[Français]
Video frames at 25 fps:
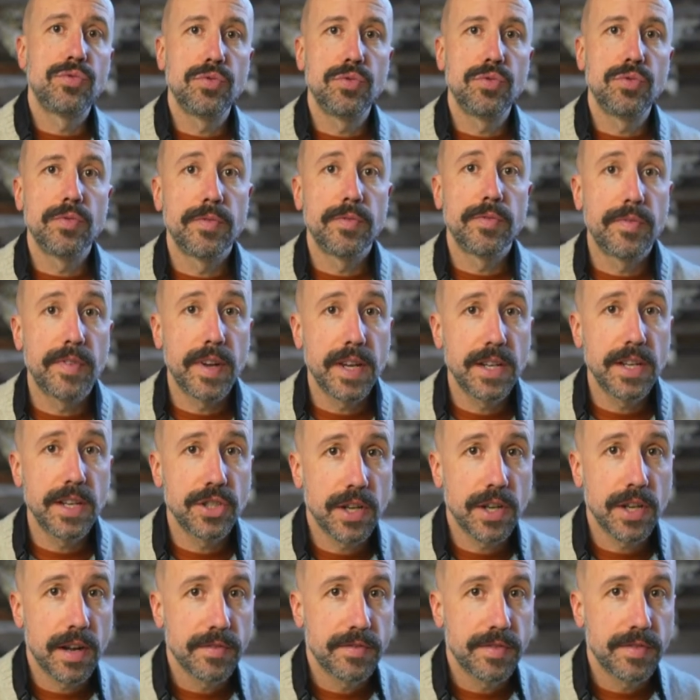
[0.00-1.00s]
du 20
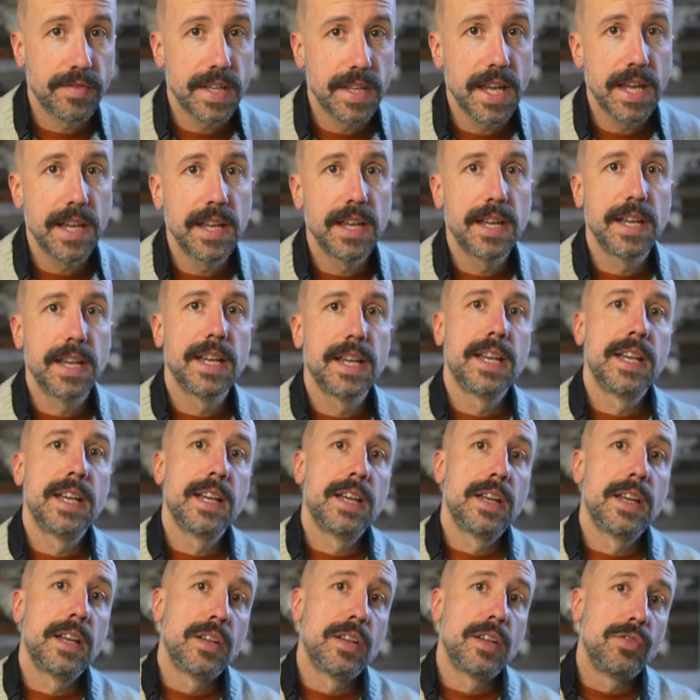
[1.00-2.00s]
janvier
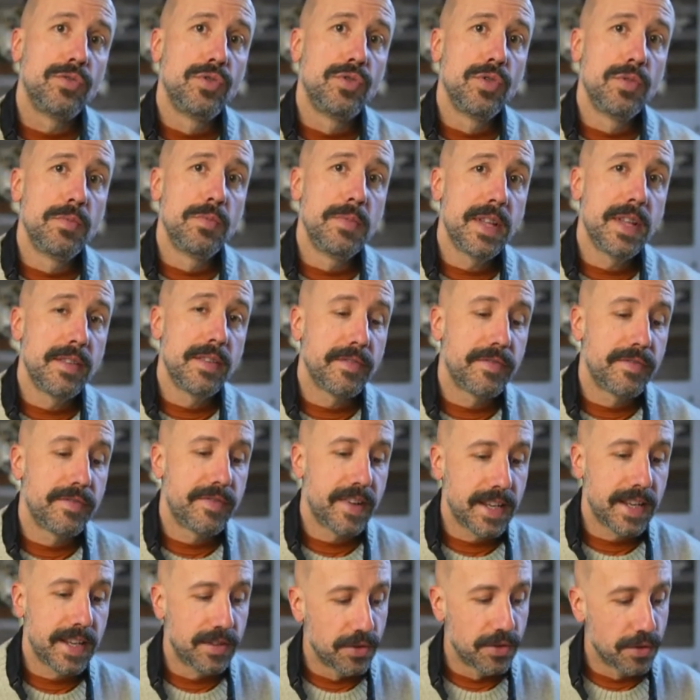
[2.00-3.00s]

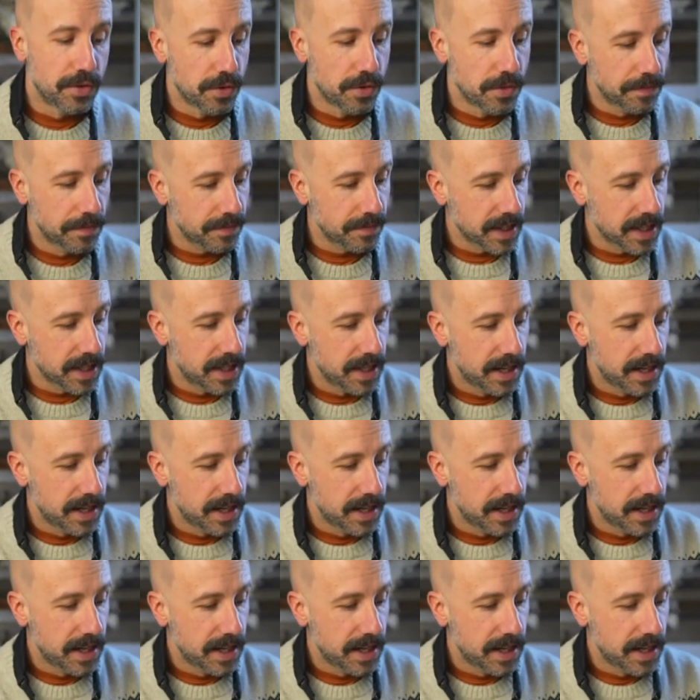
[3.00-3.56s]
2022.